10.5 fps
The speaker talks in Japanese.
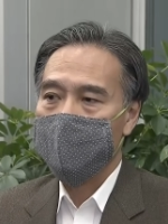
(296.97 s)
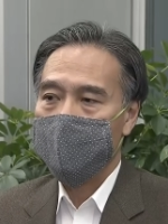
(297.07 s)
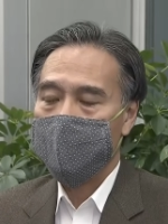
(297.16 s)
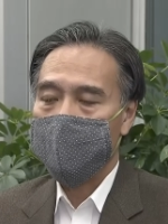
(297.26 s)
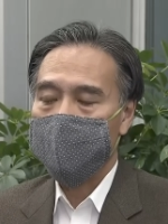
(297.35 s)

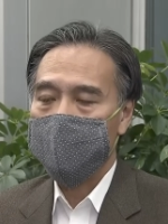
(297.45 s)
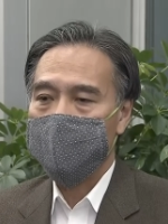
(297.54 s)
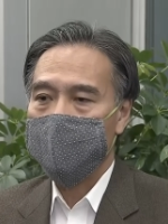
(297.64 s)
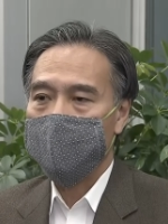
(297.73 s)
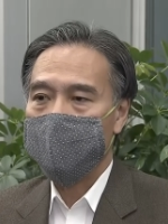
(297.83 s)
でこう
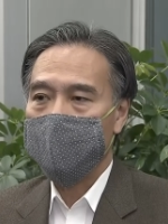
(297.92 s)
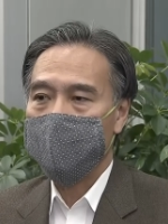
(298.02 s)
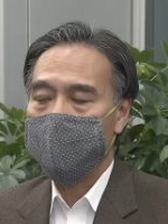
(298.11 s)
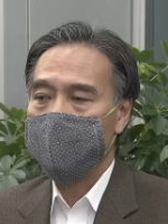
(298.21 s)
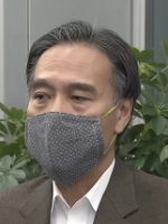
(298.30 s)
した
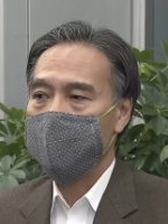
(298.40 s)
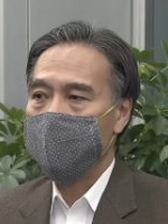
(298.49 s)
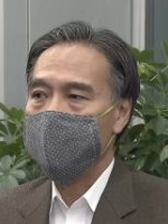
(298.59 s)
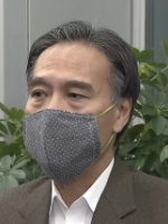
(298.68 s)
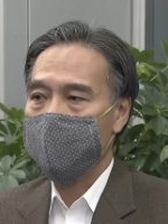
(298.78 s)
緊急事
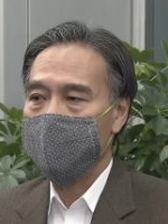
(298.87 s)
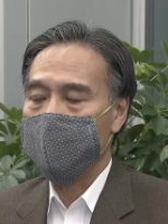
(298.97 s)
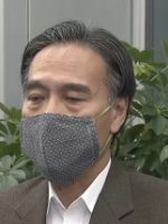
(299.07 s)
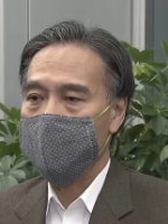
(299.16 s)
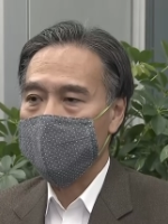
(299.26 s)
態措
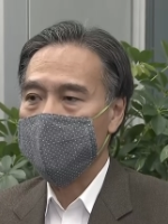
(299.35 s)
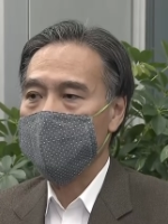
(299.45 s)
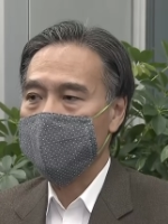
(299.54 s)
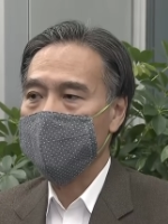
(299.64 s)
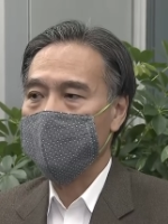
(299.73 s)
置等
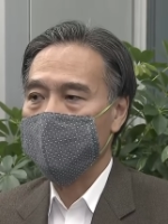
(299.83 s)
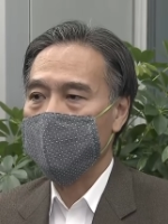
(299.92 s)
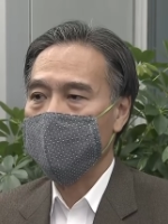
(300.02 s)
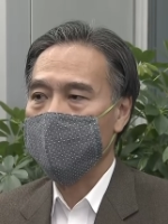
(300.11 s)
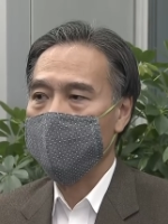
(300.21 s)
について
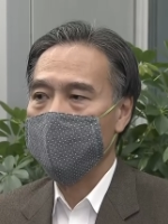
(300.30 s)
は、